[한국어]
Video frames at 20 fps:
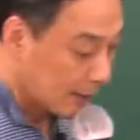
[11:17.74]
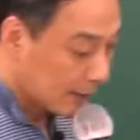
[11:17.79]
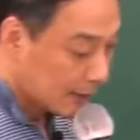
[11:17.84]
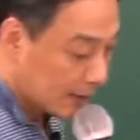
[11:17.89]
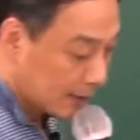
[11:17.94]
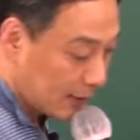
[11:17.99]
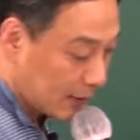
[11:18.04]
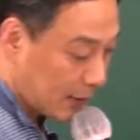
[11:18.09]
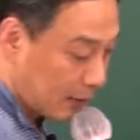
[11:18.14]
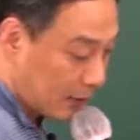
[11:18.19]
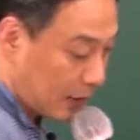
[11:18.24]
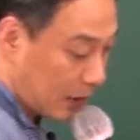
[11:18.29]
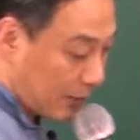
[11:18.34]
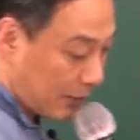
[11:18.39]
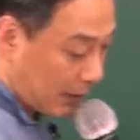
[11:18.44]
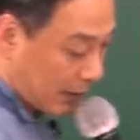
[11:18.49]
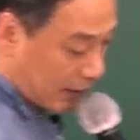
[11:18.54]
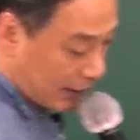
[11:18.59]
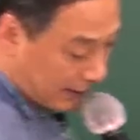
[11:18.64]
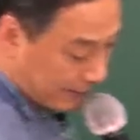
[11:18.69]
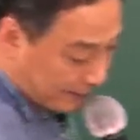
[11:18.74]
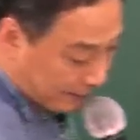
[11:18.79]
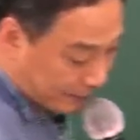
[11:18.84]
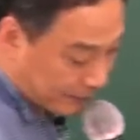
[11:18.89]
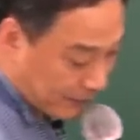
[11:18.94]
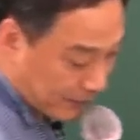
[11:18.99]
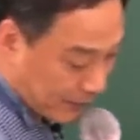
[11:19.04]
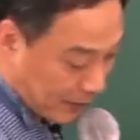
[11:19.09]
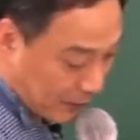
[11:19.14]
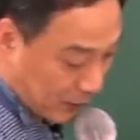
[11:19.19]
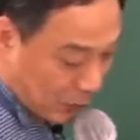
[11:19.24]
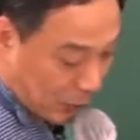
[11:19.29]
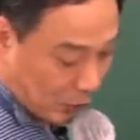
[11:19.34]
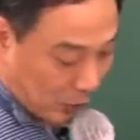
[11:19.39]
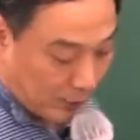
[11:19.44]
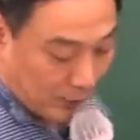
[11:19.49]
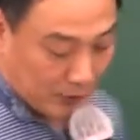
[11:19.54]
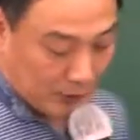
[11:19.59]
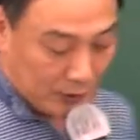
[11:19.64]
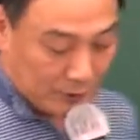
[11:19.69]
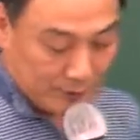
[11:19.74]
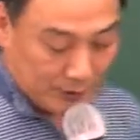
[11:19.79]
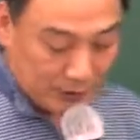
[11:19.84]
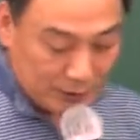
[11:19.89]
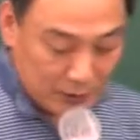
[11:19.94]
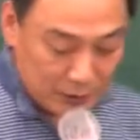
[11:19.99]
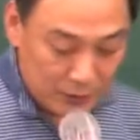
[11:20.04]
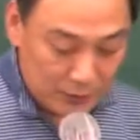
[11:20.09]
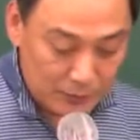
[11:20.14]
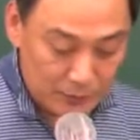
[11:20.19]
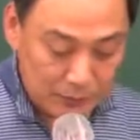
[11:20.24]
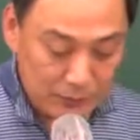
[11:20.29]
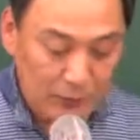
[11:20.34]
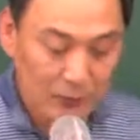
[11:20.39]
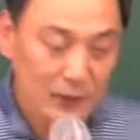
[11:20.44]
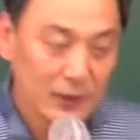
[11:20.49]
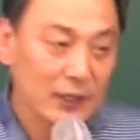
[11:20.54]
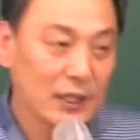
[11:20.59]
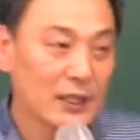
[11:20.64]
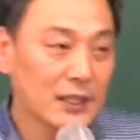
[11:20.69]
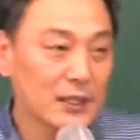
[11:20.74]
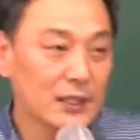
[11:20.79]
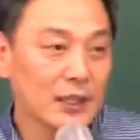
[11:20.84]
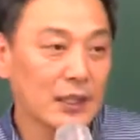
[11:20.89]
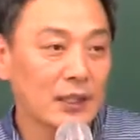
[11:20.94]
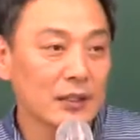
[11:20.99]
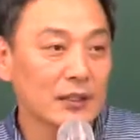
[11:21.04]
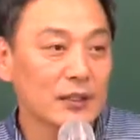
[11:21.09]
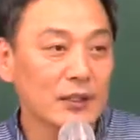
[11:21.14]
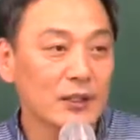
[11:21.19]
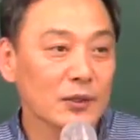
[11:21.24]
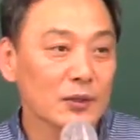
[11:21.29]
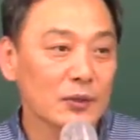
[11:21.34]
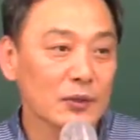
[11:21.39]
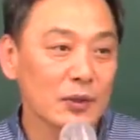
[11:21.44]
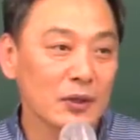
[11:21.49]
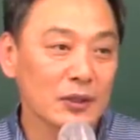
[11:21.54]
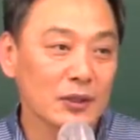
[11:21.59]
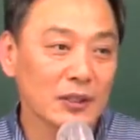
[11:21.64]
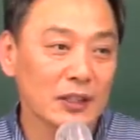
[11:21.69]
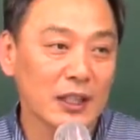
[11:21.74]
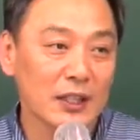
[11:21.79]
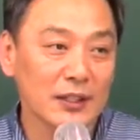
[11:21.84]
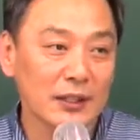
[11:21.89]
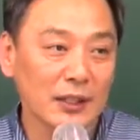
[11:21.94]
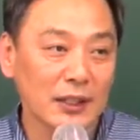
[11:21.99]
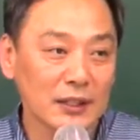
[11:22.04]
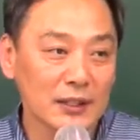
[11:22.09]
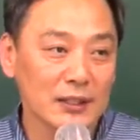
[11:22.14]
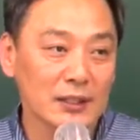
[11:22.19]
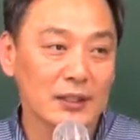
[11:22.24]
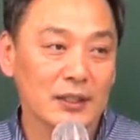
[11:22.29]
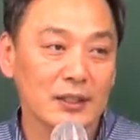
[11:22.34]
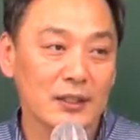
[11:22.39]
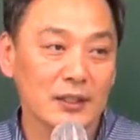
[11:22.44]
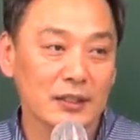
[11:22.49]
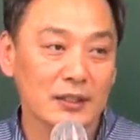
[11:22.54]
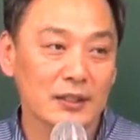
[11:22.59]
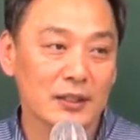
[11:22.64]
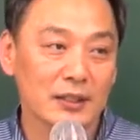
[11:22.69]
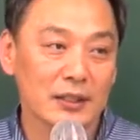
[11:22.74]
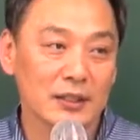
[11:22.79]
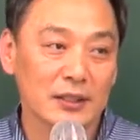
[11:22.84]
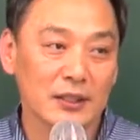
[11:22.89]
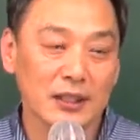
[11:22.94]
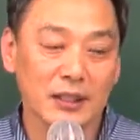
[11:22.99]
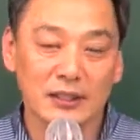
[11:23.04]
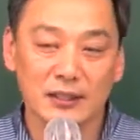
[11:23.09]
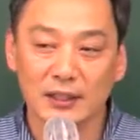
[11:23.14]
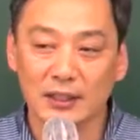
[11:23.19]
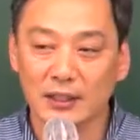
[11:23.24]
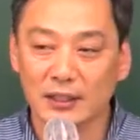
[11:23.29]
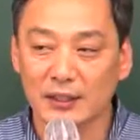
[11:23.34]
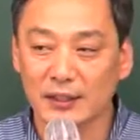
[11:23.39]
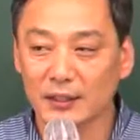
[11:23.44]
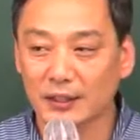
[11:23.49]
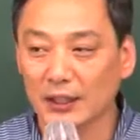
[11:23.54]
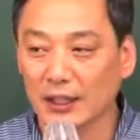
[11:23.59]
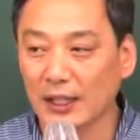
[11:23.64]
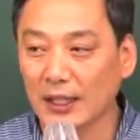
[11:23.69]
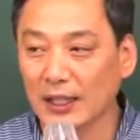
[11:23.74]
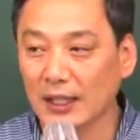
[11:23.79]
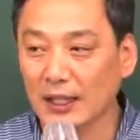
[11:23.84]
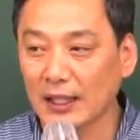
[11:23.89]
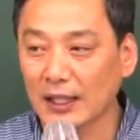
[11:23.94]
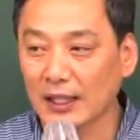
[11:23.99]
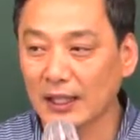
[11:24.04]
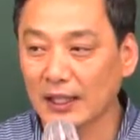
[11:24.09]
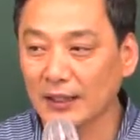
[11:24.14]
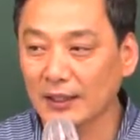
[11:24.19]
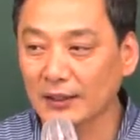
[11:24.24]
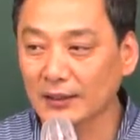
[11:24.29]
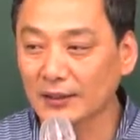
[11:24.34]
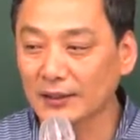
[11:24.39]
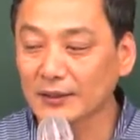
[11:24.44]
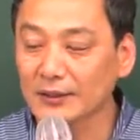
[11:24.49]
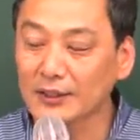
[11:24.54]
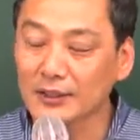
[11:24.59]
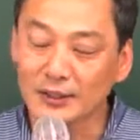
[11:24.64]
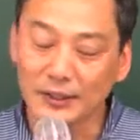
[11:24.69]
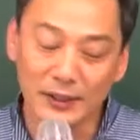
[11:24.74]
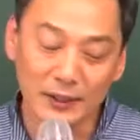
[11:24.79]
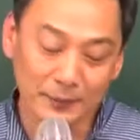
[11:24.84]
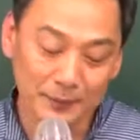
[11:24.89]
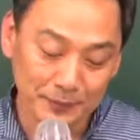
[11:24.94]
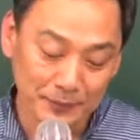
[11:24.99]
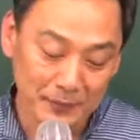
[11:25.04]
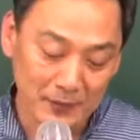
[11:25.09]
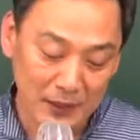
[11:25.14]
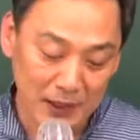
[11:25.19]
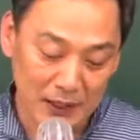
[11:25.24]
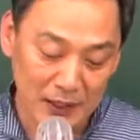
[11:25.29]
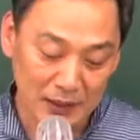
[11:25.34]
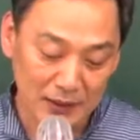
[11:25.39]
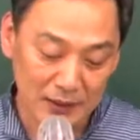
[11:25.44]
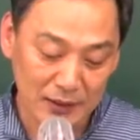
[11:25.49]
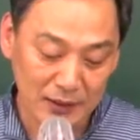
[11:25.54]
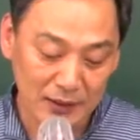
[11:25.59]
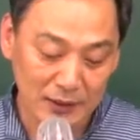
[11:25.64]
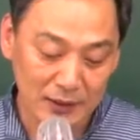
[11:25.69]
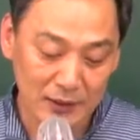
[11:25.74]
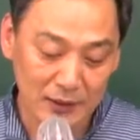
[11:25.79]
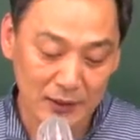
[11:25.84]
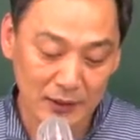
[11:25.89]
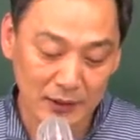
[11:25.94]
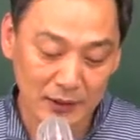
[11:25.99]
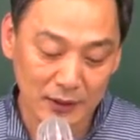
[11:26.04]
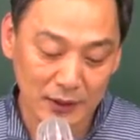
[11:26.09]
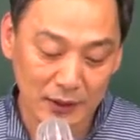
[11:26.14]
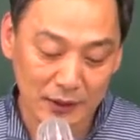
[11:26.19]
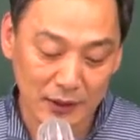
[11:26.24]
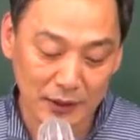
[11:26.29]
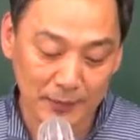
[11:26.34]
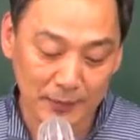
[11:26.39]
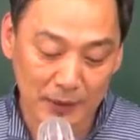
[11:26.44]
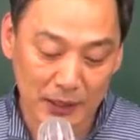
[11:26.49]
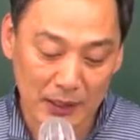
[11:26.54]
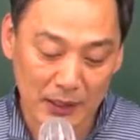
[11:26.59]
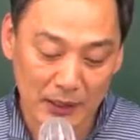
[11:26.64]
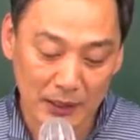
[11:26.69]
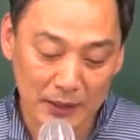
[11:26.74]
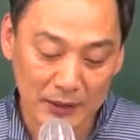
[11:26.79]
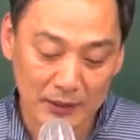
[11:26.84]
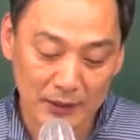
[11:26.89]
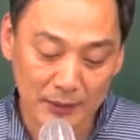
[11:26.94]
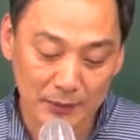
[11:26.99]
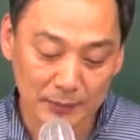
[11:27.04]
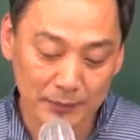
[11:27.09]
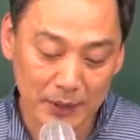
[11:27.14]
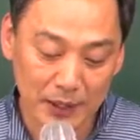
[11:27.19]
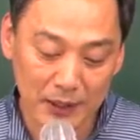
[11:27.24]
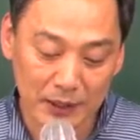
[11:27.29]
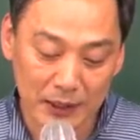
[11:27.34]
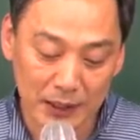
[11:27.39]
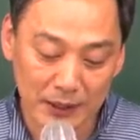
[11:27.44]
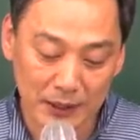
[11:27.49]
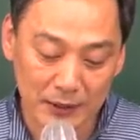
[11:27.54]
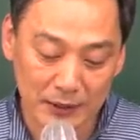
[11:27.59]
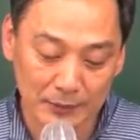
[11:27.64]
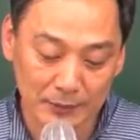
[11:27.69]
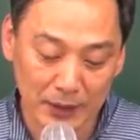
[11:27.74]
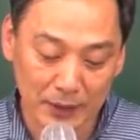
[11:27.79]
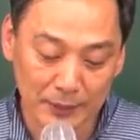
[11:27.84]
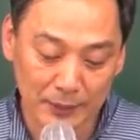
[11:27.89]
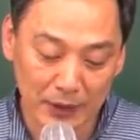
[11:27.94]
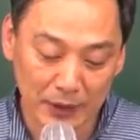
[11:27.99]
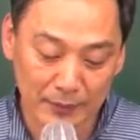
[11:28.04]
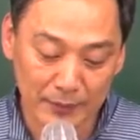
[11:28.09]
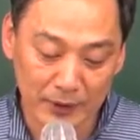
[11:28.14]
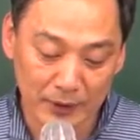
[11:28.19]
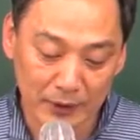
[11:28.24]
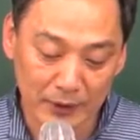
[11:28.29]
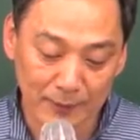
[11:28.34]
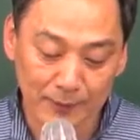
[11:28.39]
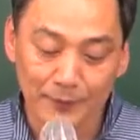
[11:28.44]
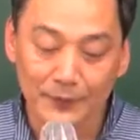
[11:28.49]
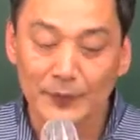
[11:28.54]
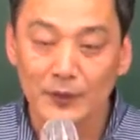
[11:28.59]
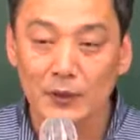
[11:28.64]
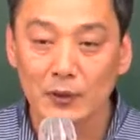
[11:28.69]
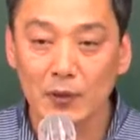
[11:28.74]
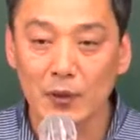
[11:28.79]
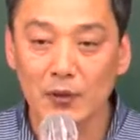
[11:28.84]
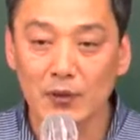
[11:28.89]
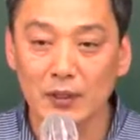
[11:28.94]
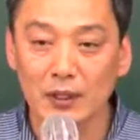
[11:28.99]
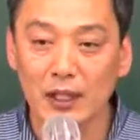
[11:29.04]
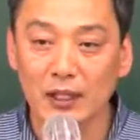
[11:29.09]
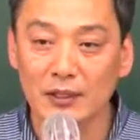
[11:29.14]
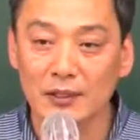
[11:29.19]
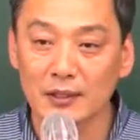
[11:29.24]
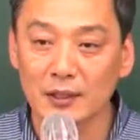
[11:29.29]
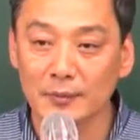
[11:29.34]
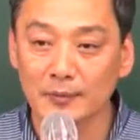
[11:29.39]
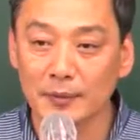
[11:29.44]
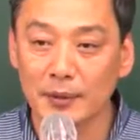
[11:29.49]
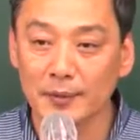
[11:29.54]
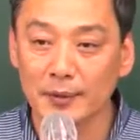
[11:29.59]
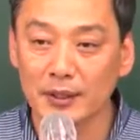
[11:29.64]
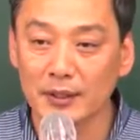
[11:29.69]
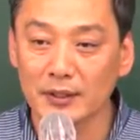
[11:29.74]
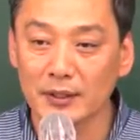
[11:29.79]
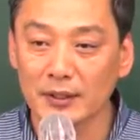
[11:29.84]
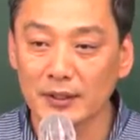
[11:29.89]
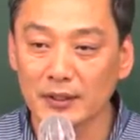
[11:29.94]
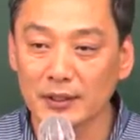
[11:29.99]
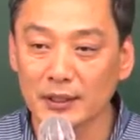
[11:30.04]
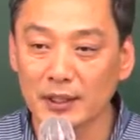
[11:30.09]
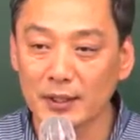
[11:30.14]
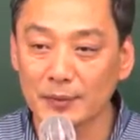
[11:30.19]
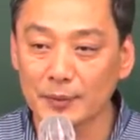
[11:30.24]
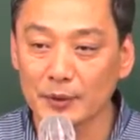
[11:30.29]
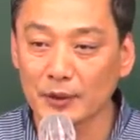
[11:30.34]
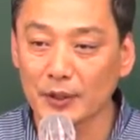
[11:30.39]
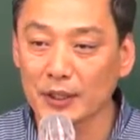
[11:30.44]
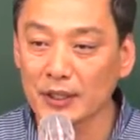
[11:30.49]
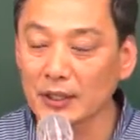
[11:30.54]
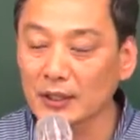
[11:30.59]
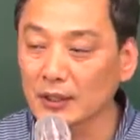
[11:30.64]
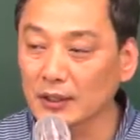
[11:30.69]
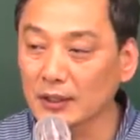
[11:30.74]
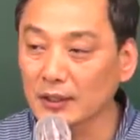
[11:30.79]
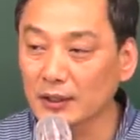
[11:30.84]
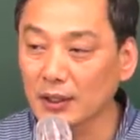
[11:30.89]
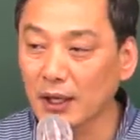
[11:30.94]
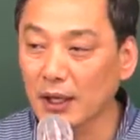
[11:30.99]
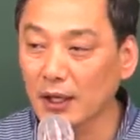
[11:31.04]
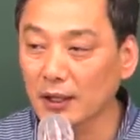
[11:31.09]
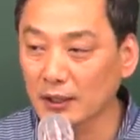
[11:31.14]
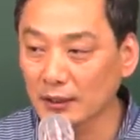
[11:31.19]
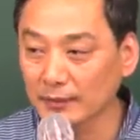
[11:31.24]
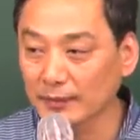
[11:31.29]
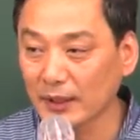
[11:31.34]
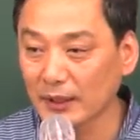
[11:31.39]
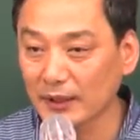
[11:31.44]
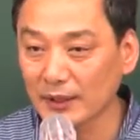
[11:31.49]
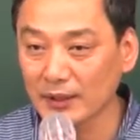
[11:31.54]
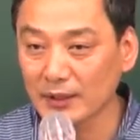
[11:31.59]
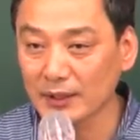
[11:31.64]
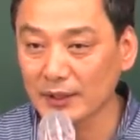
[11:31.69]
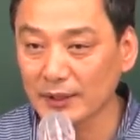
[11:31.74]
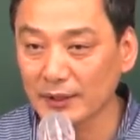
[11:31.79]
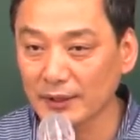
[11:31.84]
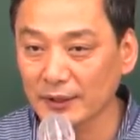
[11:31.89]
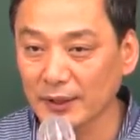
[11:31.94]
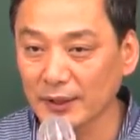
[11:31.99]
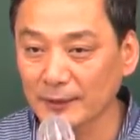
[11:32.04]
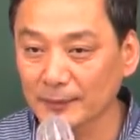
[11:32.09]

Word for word: 자, 그 다음에 5번은 이 말이죠. 부동산 시장은 전국적이 아니라 지역적 시장성이 있더라. 그, 그래서 항상 지역을 갖다 파악해서 파악하기 위해서 뭐가 필요합니까? 공간적 범위를 설정할 필요가 있다. 이런 말 뜻이에요. 이게.